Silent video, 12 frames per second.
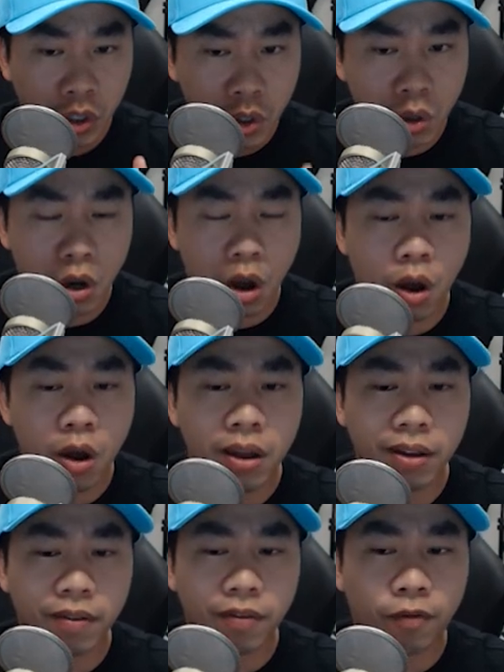chưa
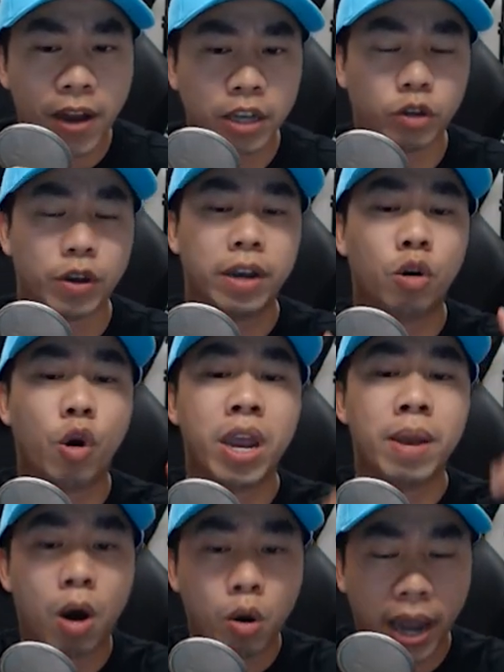có phát triển
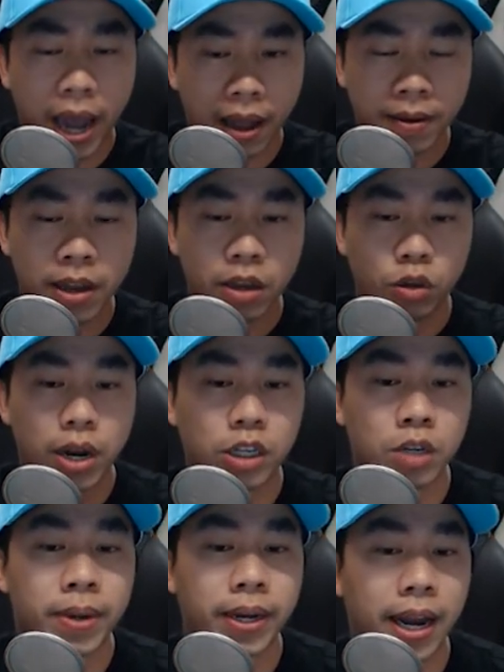quy mô ra cho nên
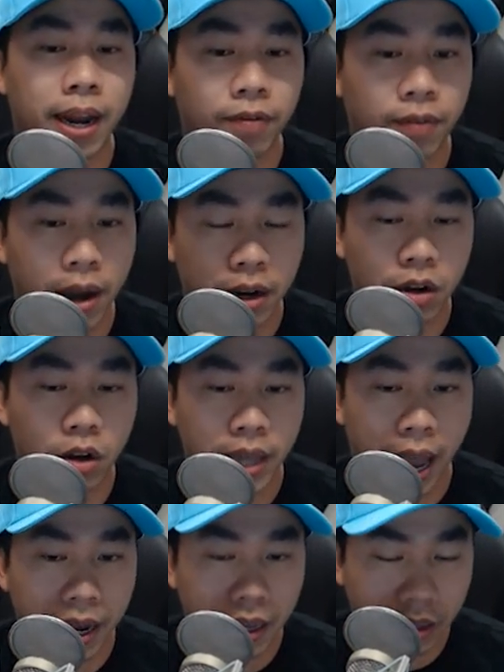Jimmy nghĩ là vẫn có
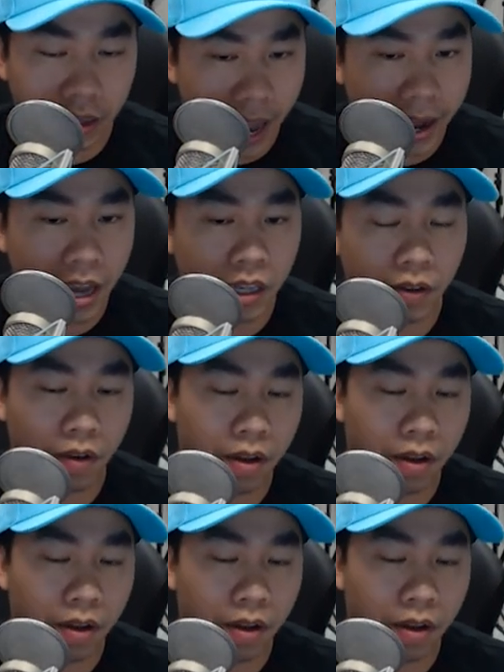thể 10x